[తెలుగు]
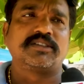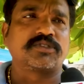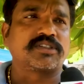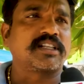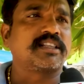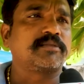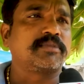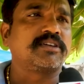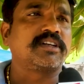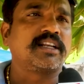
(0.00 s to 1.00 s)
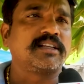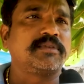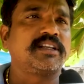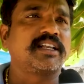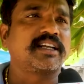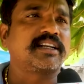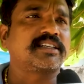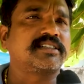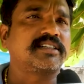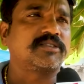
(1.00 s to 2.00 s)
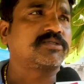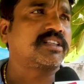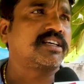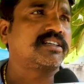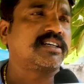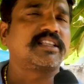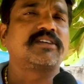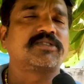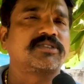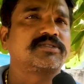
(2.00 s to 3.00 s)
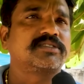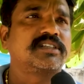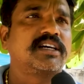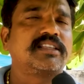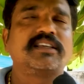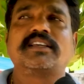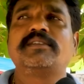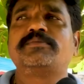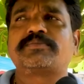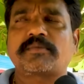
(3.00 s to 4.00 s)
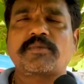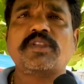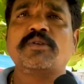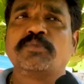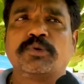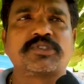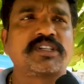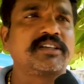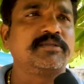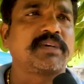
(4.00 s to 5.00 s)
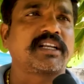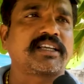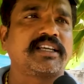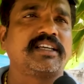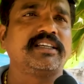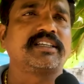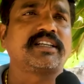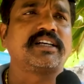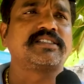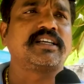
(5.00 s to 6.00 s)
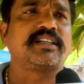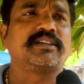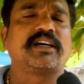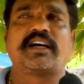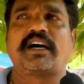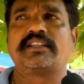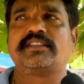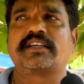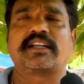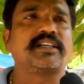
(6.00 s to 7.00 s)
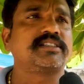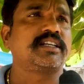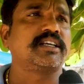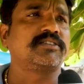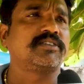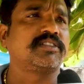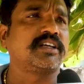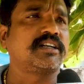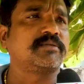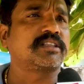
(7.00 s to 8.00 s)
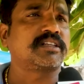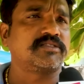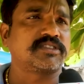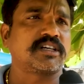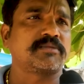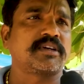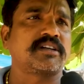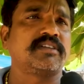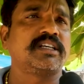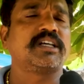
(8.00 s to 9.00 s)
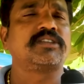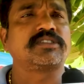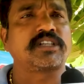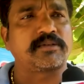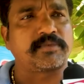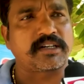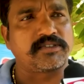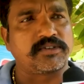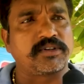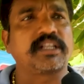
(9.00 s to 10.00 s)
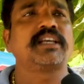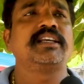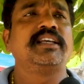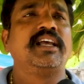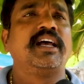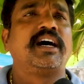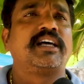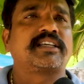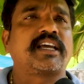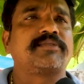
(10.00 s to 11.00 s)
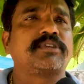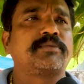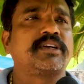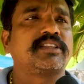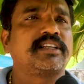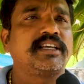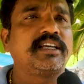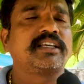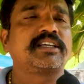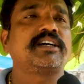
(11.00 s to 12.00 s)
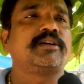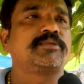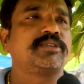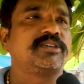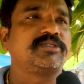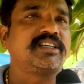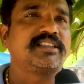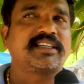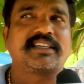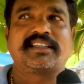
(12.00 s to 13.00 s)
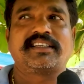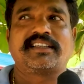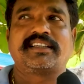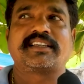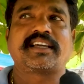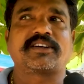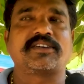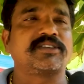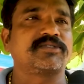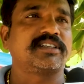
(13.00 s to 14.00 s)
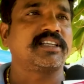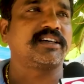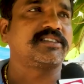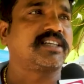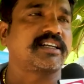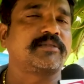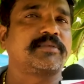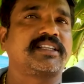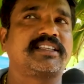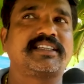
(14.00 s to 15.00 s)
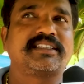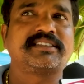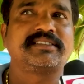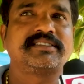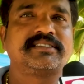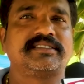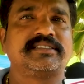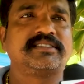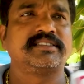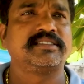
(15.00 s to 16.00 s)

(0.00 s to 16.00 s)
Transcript: శ్వసన దెబ్బల్లో వెళ్ళి బిల్డింగ్లు కట్టేసినట్టు అవుతుందా అది అవ్వదు అది బూస్టింగ్ మనకి రాజధాని ఆర్థిక రాజధాని ఏదైనా ఉందంటే మాత్రం అది విశాఖపట్నమే అది విశాఖపట్నంలోనే అది క్యాపిటల్ పెడితేనే ఇంకా అభివృద్ధి అవుద్ది అంతేగాని ఇంకెక్కడో అనుకుంటే అది జరగని పని అది సో